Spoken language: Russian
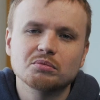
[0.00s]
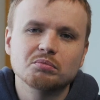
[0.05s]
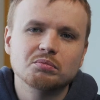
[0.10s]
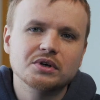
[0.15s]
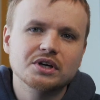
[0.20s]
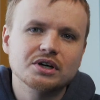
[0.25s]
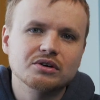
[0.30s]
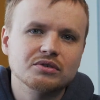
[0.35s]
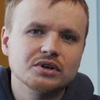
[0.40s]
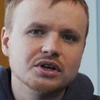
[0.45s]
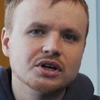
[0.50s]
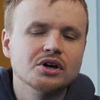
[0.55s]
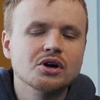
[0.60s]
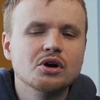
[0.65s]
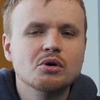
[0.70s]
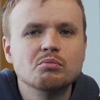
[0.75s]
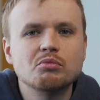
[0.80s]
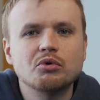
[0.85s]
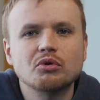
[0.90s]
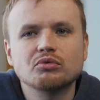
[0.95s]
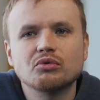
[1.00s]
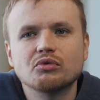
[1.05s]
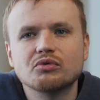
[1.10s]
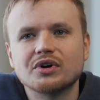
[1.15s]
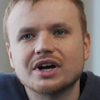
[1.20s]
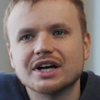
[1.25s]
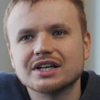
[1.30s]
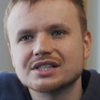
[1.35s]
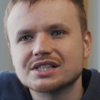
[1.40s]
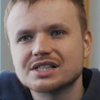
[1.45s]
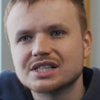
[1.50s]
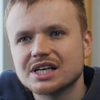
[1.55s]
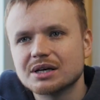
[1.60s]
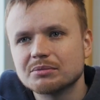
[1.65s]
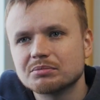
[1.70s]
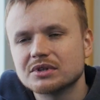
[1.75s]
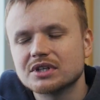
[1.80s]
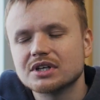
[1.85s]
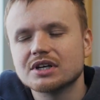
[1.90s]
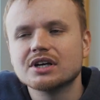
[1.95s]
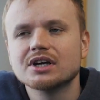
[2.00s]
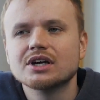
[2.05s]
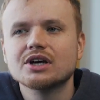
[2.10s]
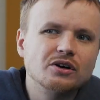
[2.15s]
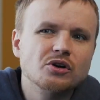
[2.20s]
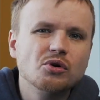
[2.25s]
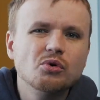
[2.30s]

первые proof of концепты.